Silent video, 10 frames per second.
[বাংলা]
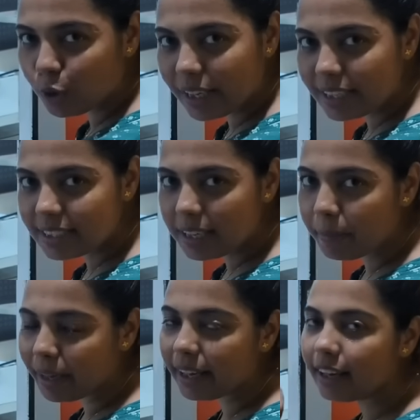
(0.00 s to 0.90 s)
চলে আসছে
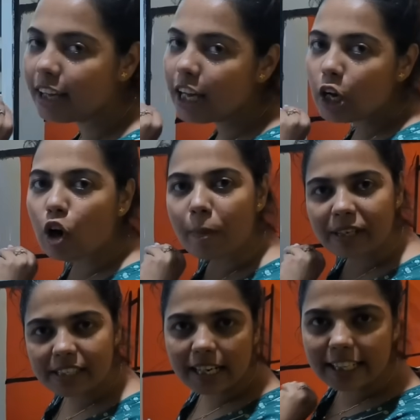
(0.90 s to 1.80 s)
মানে
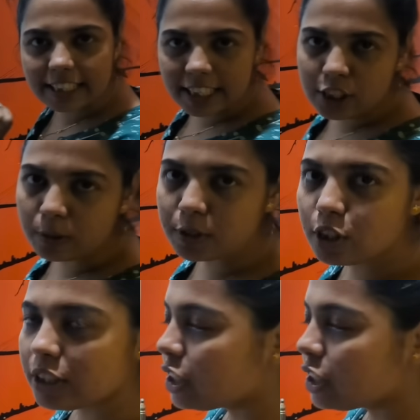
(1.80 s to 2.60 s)
কমার্শিয়াল কিচেনের সমস্ত